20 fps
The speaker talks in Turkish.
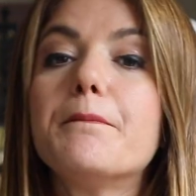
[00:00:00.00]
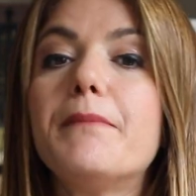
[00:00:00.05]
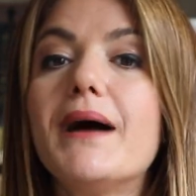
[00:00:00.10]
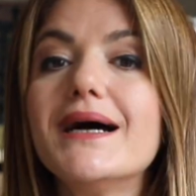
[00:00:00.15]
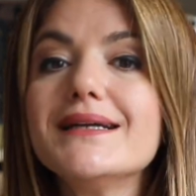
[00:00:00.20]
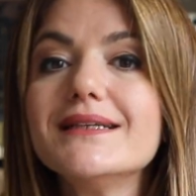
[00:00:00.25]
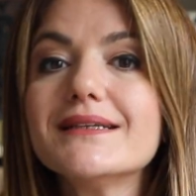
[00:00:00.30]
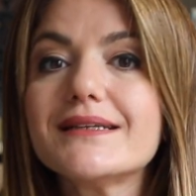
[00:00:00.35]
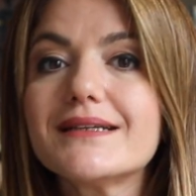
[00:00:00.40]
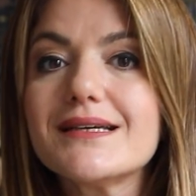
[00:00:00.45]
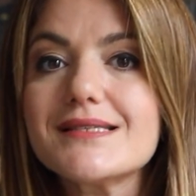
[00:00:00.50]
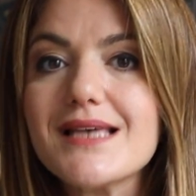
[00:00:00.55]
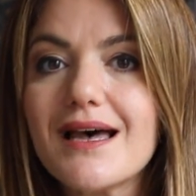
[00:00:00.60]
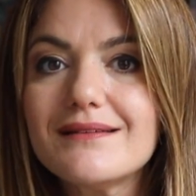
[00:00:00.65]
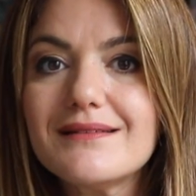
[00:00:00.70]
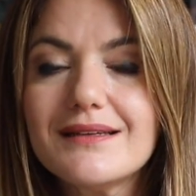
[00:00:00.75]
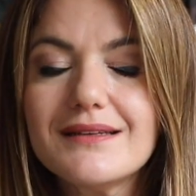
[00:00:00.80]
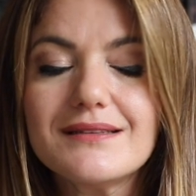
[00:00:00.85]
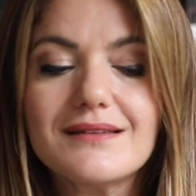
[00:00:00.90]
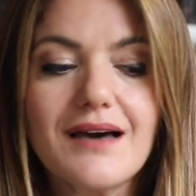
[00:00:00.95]
Biden
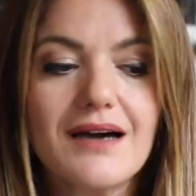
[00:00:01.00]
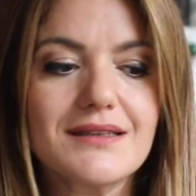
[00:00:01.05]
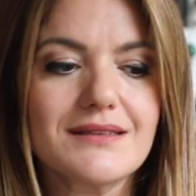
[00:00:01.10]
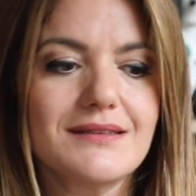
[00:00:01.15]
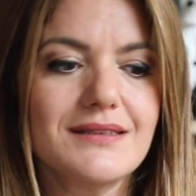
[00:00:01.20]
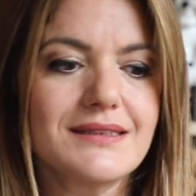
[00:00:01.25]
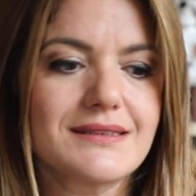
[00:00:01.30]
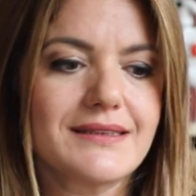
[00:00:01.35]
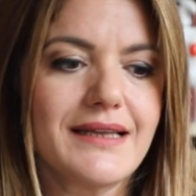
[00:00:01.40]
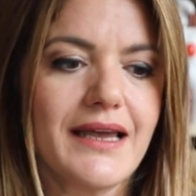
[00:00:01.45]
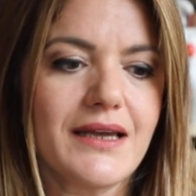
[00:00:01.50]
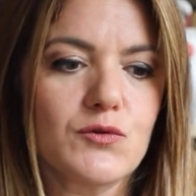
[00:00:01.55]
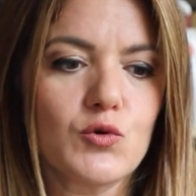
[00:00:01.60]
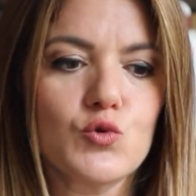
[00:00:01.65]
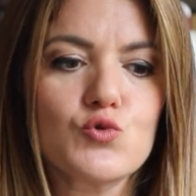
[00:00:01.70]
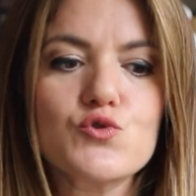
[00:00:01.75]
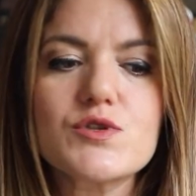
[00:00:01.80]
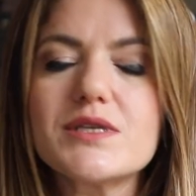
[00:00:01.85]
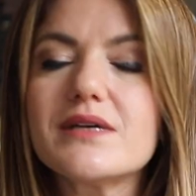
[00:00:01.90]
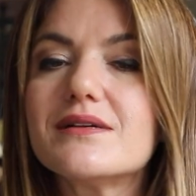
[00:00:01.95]
kazandığı takdirde
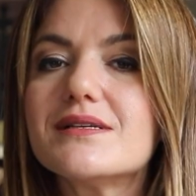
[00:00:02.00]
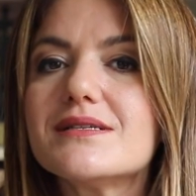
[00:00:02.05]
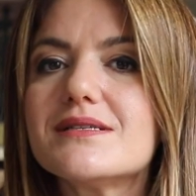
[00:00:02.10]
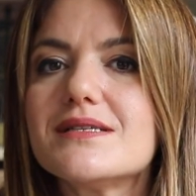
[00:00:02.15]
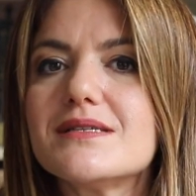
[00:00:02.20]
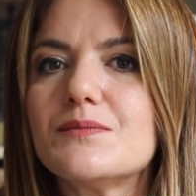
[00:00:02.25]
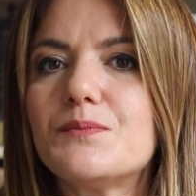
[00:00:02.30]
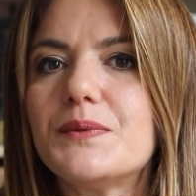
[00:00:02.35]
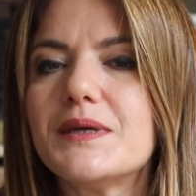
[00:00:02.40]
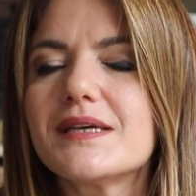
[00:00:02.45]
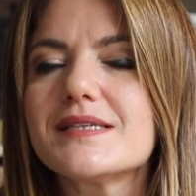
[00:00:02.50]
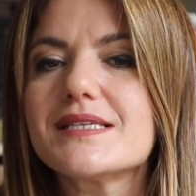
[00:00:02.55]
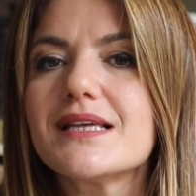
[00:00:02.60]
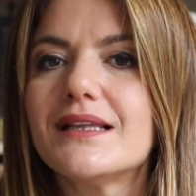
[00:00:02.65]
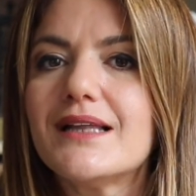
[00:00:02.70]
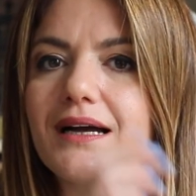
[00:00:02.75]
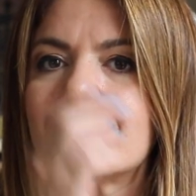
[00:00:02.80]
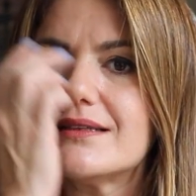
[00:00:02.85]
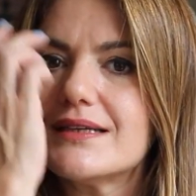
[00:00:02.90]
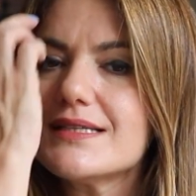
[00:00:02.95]
uluslararası
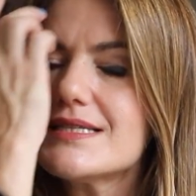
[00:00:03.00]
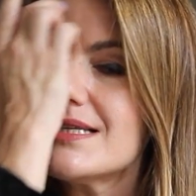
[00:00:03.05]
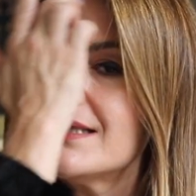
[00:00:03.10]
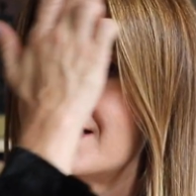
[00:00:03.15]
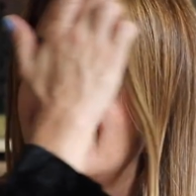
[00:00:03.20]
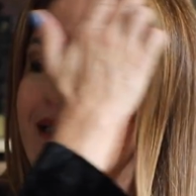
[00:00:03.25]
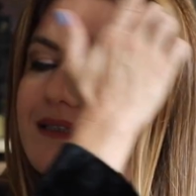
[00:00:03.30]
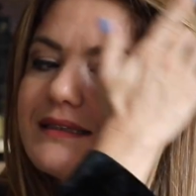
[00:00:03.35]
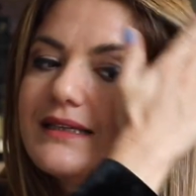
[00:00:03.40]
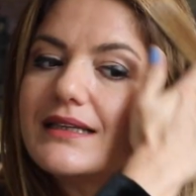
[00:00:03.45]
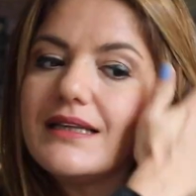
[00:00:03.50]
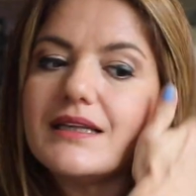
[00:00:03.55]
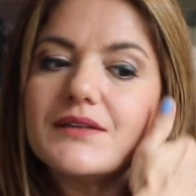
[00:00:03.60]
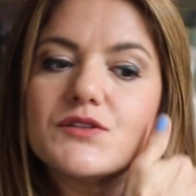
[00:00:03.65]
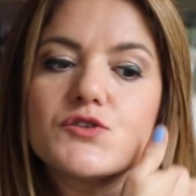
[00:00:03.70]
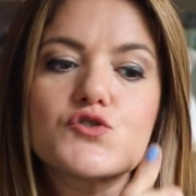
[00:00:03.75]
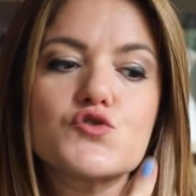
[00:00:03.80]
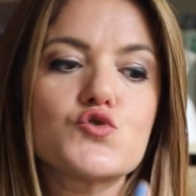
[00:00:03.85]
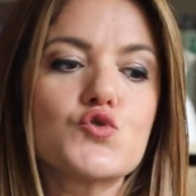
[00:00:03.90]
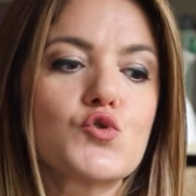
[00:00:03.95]
piyasalar nasıl
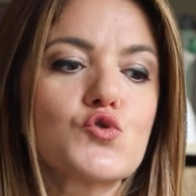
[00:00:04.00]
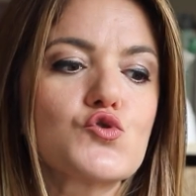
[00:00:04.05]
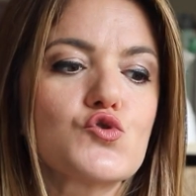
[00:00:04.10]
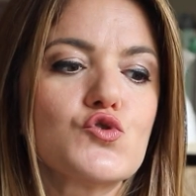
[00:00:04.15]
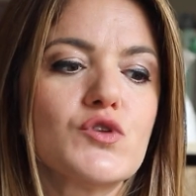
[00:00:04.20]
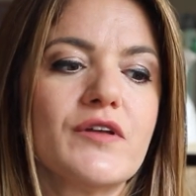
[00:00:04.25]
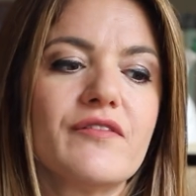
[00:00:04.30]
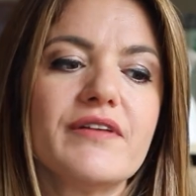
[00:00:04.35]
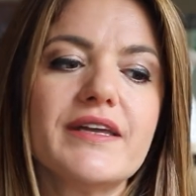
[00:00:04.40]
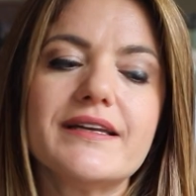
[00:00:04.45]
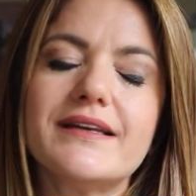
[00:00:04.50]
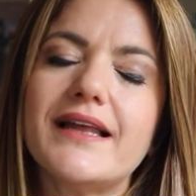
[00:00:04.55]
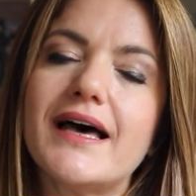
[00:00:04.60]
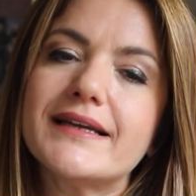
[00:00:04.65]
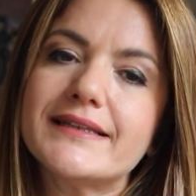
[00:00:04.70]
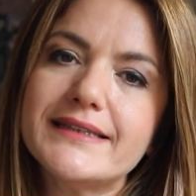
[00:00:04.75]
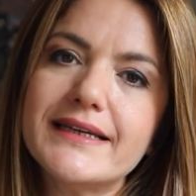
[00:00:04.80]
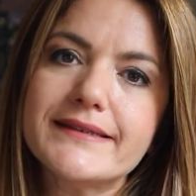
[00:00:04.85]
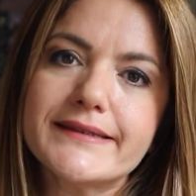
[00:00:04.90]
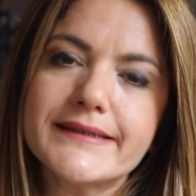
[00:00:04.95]
etkilenir sorusuna
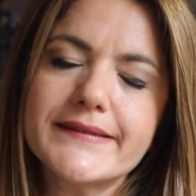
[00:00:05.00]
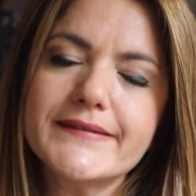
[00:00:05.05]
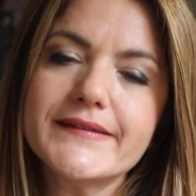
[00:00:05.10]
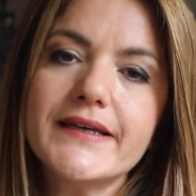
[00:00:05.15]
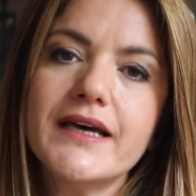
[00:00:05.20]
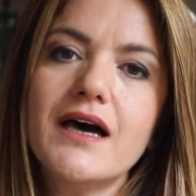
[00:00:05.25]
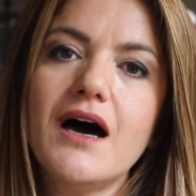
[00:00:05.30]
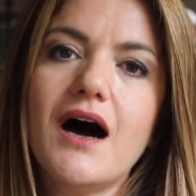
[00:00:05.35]
verilen yanıt